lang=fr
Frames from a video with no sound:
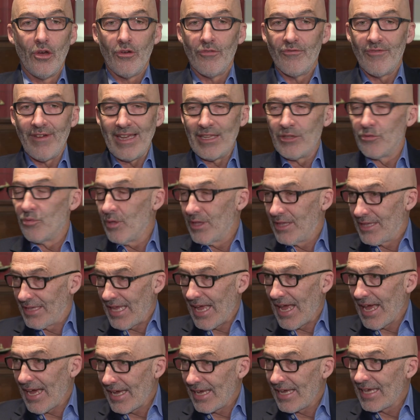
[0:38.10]
28
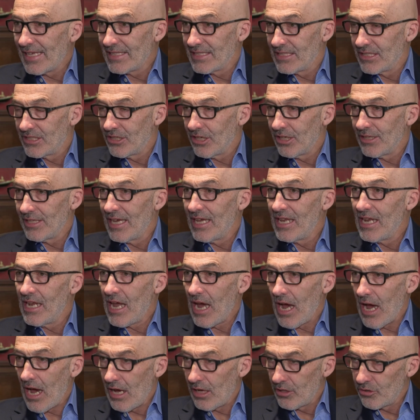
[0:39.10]
terrains additionnels
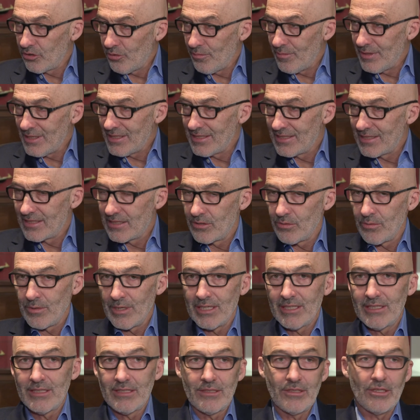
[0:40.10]
en
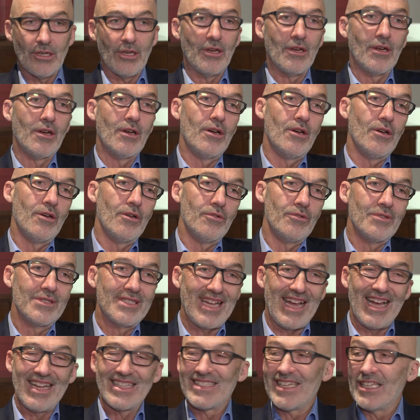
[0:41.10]
2018, une
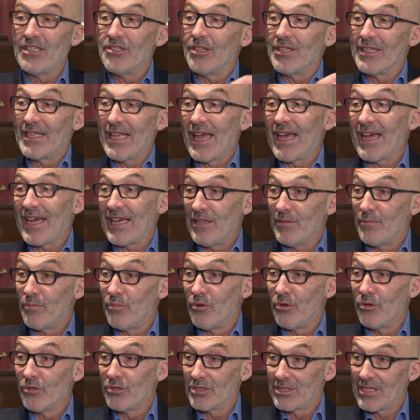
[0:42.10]
trentaine de terrains de
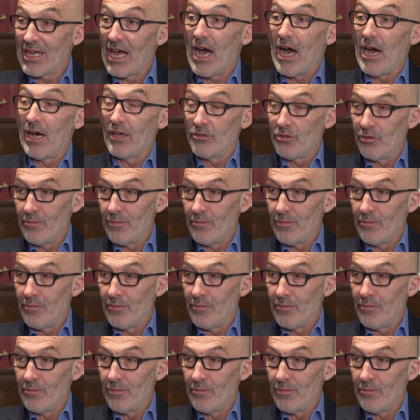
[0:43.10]
plus en